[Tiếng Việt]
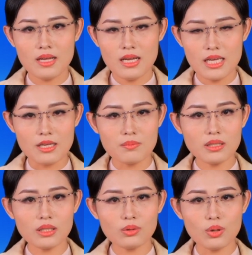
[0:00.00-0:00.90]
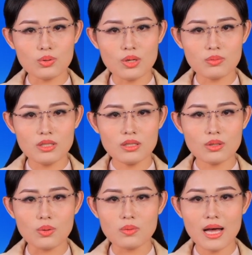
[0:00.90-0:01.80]
Hiện mức tiêu thụ trong nước
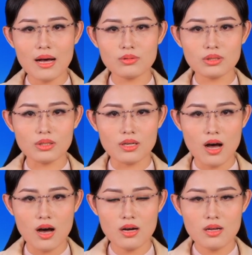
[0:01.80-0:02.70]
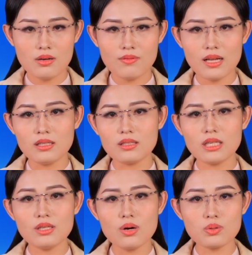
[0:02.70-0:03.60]
cũng cao chưa từng có và lượng khí
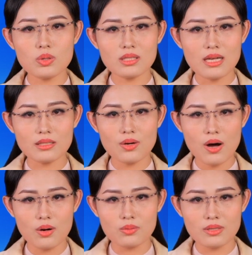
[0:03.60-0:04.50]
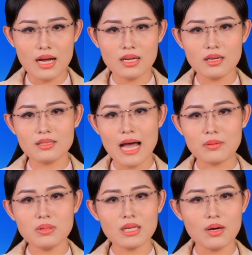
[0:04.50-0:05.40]
đốt xuất sang châu Âu đã gần đạt
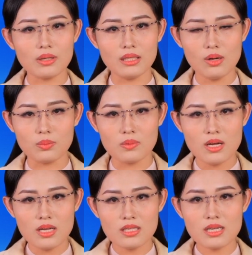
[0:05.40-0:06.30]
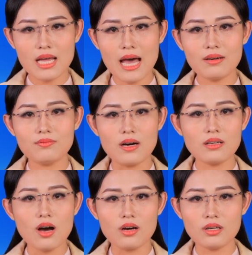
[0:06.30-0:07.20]
mức cao kỷ lục, nhưng Nga vẫn
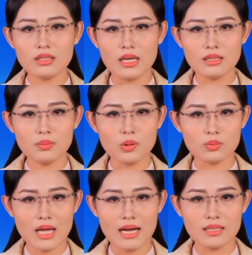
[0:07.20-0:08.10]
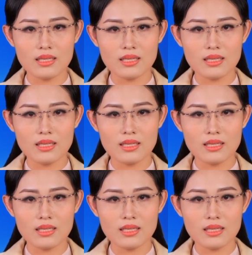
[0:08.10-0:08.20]
còn có thể tiếp tục tăng.